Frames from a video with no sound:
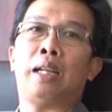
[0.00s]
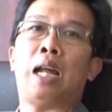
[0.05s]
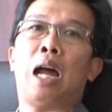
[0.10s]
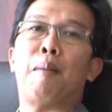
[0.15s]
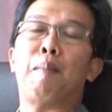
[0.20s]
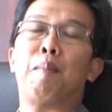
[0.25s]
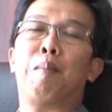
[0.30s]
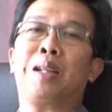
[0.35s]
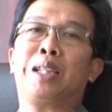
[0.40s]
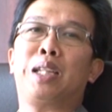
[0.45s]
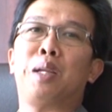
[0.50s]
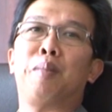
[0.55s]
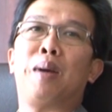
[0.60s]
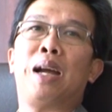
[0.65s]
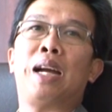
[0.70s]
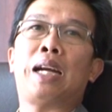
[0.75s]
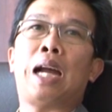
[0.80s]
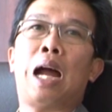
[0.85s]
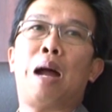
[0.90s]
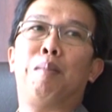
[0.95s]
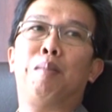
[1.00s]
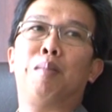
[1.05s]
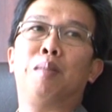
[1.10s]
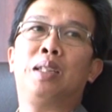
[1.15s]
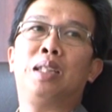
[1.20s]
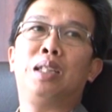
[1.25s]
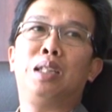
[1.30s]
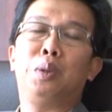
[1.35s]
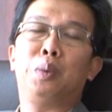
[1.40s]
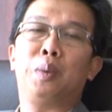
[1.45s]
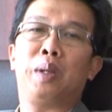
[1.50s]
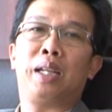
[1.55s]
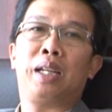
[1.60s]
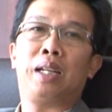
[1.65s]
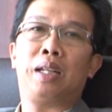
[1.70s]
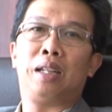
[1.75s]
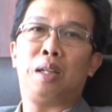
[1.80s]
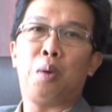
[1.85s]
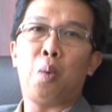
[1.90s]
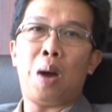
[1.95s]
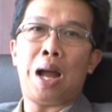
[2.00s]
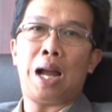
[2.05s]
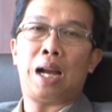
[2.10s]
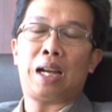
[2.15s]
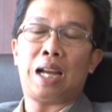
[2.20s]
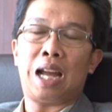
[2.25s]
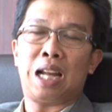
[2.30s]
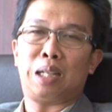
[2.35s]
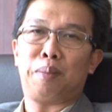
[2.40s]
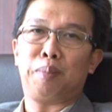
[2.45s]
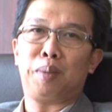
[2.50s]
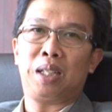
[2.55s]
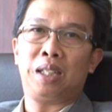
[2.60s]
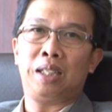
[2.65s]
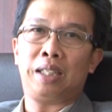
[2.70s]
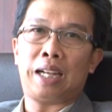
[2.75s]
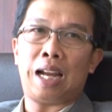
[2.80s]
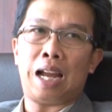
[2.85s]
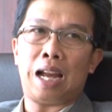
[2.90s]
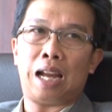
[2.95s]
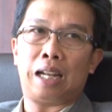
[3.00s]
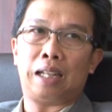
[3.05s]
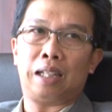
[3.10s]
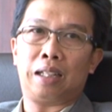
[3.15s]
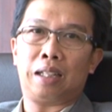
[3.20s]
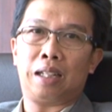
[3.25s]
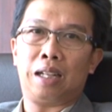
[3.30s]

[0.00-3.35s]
ทำประติมากรรมซึ่งอยู่ในระหว่างการดำเนินการ